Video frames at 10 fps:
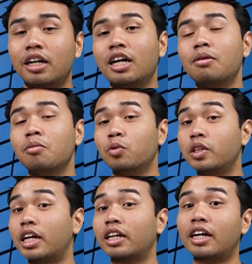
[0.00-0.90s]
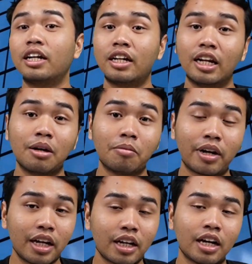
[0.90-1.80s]
dan memutarkan dana
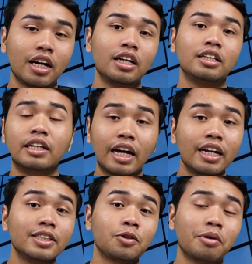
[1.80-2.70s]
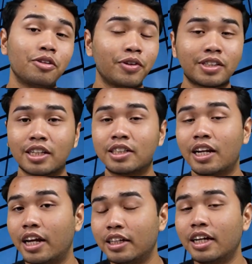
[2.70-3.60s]
mereka dengan instrumen investasi
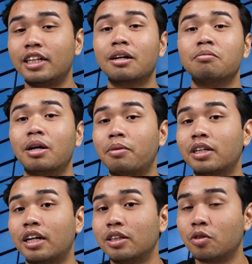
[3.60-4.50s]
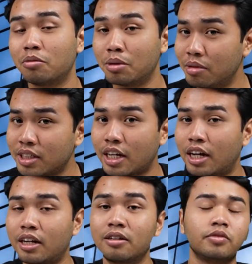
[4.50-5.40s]
lainnya yang mendapatkan return lebih
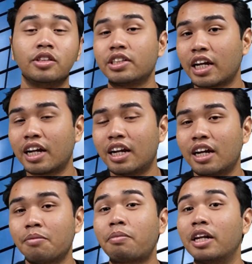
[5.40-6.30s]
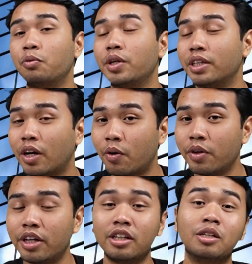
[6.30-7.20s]
besar. Di sanalah panic
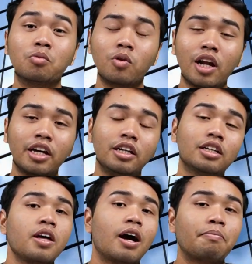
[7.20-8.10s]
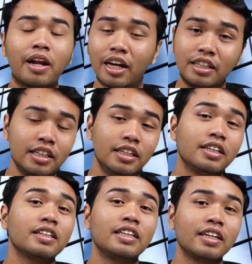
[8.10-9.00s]
withdrawing dimulai. Apalagi
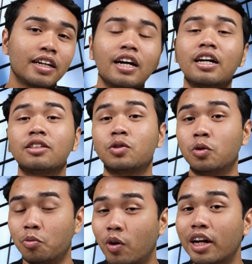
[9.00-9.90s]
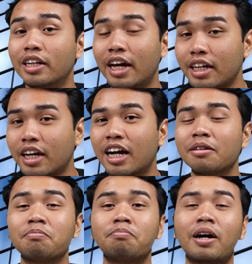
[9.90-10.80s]
ketika suku bunga
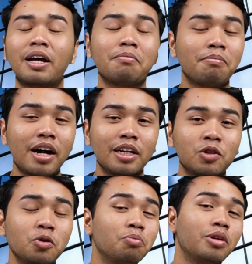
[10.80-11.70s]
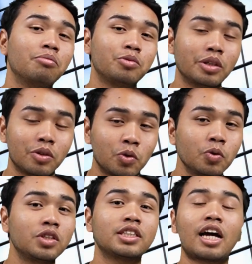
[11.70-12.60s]
dinaikkan, para bank itu belum
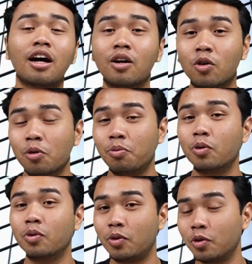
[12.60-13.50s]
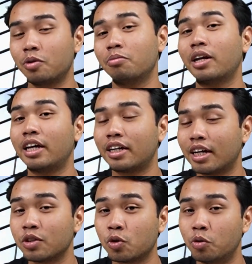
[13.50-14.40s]
tentu sanggup untuk
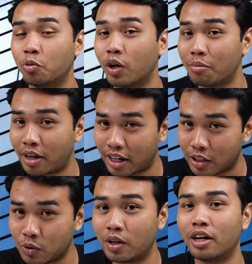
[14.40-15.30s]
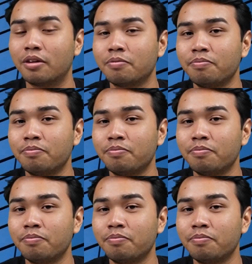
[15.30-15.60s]
menaikkan suku bunga mereka juga